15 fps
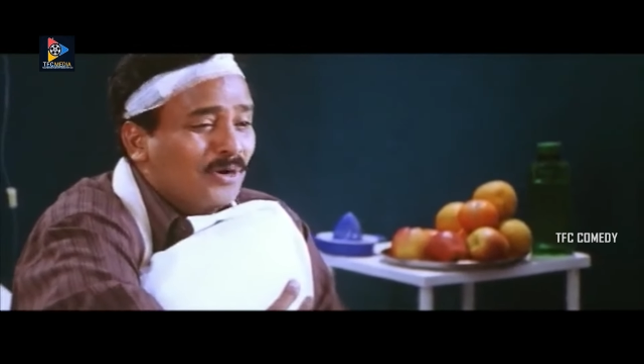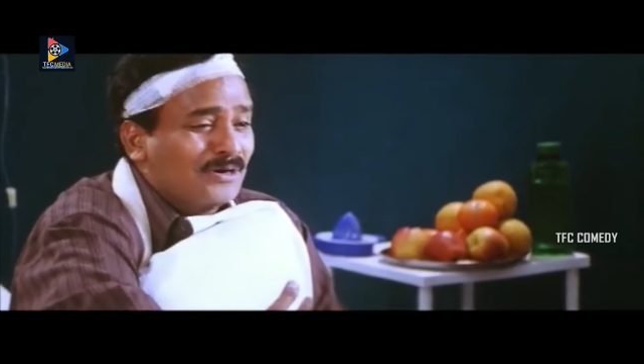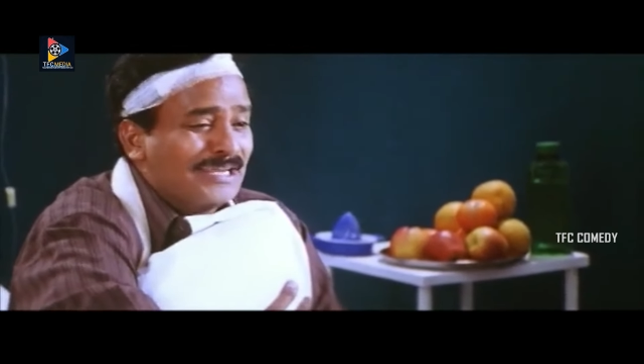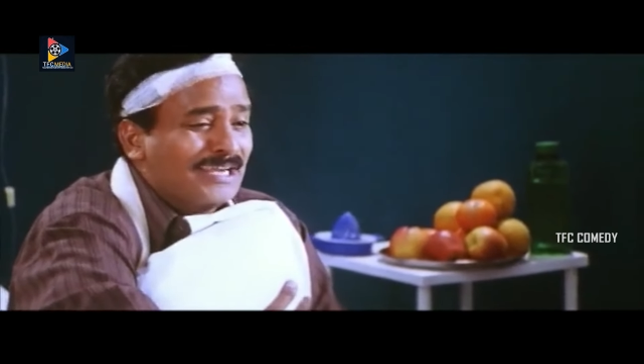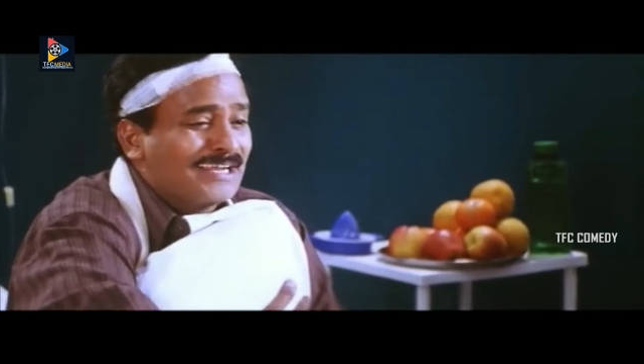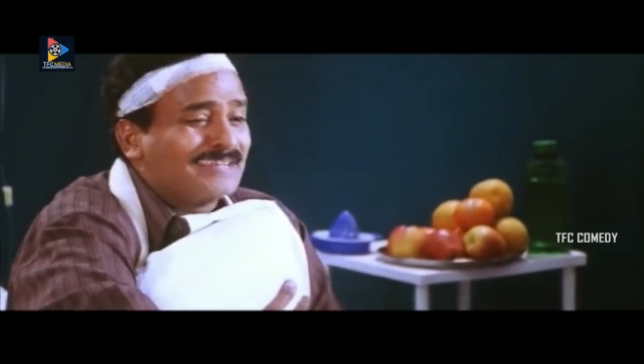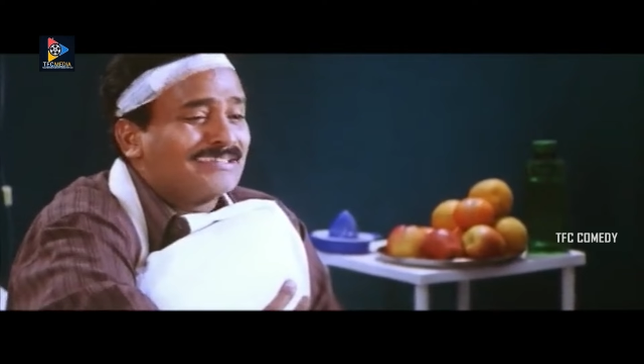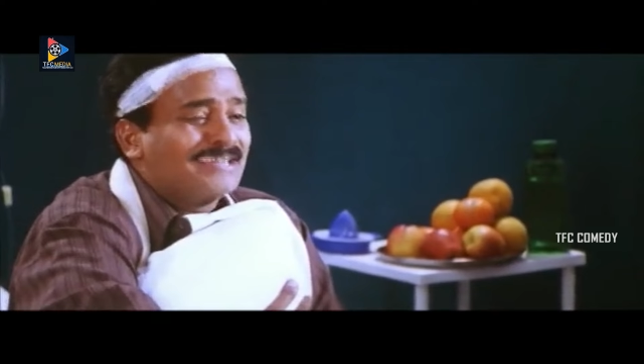
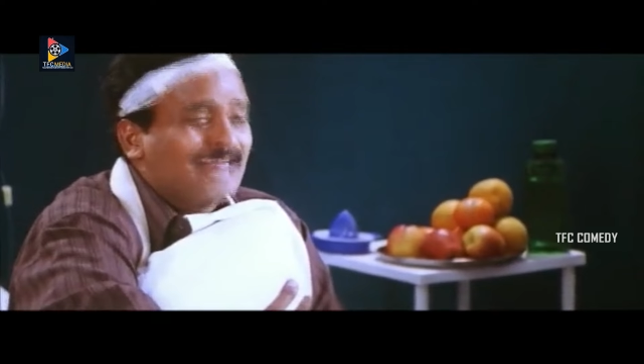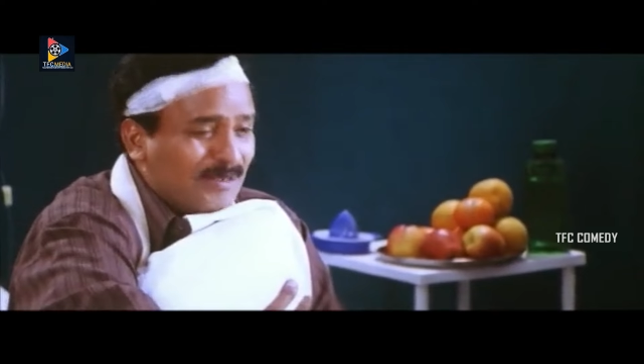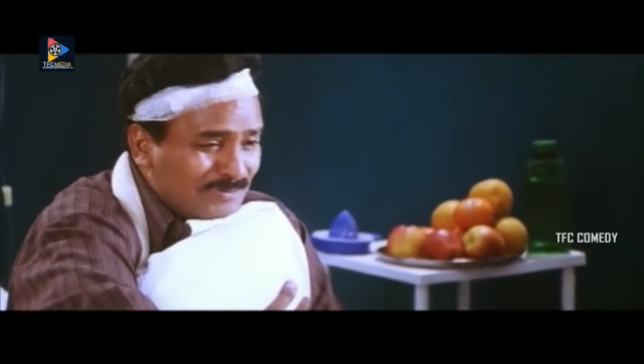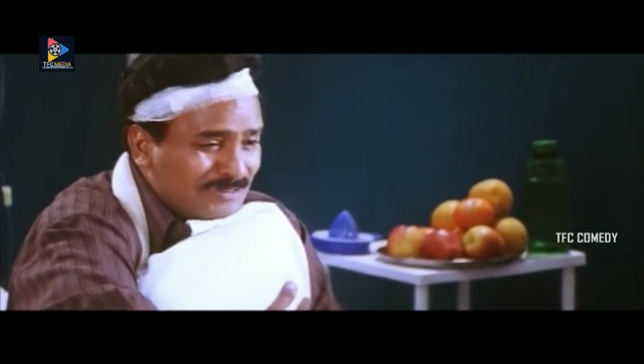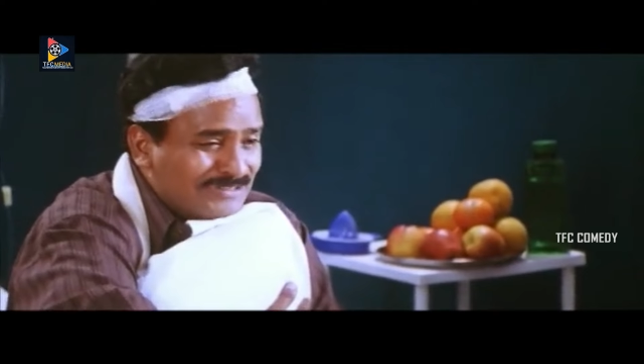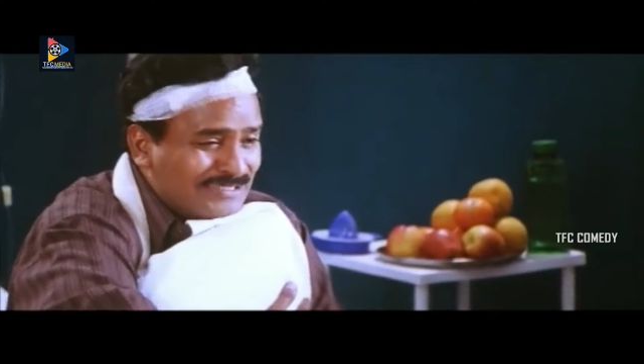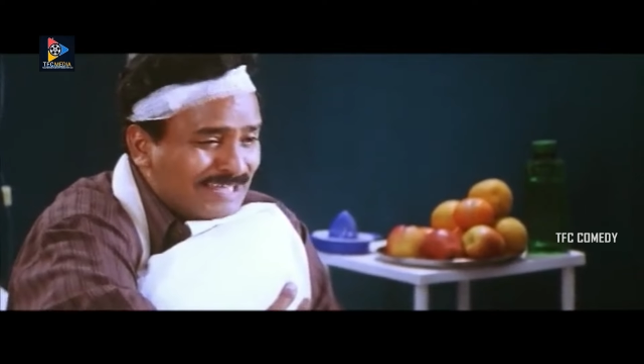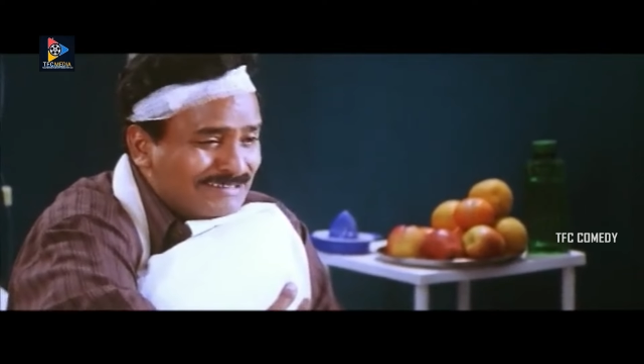హోటల్కి వెళ్తే
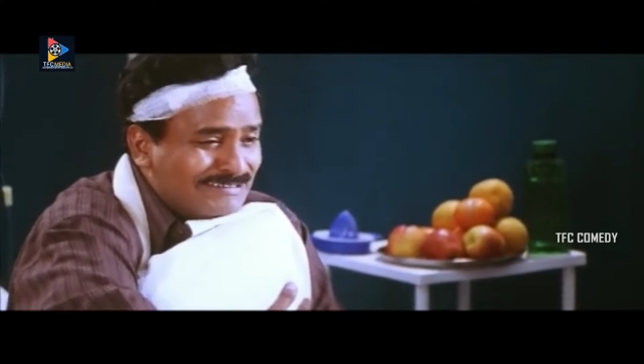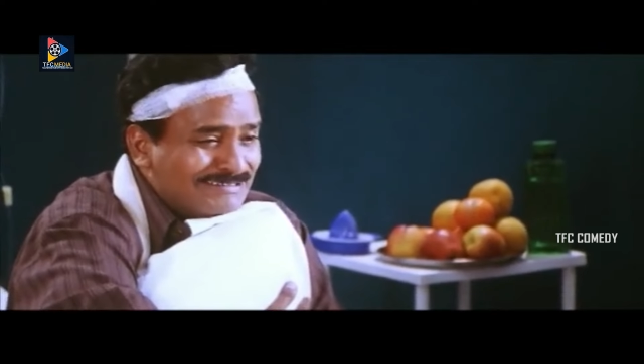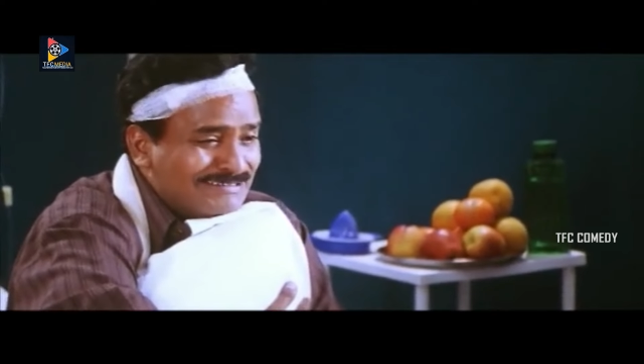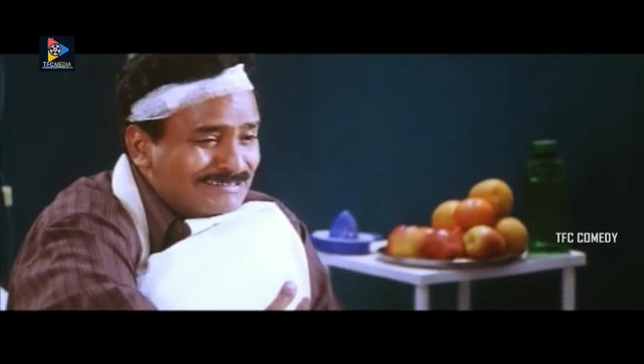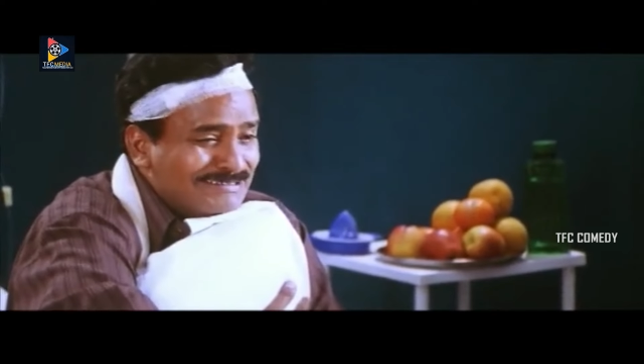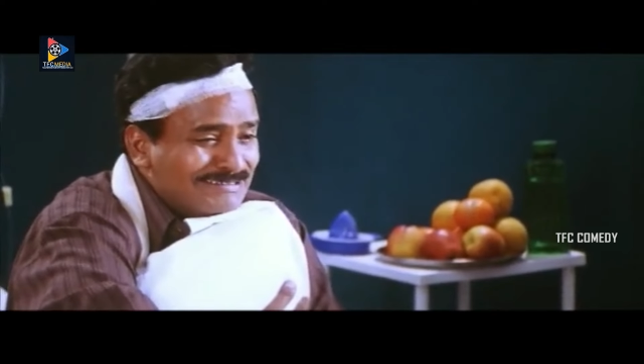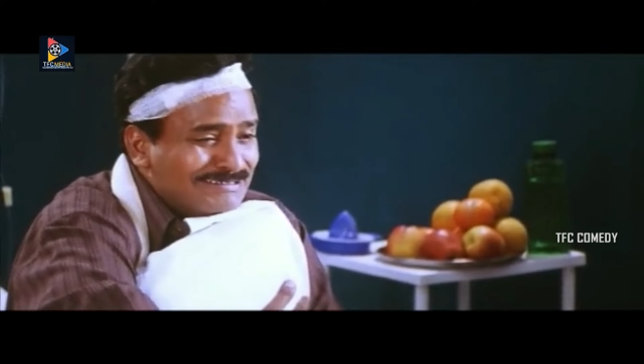డబల్ ఛార్జ్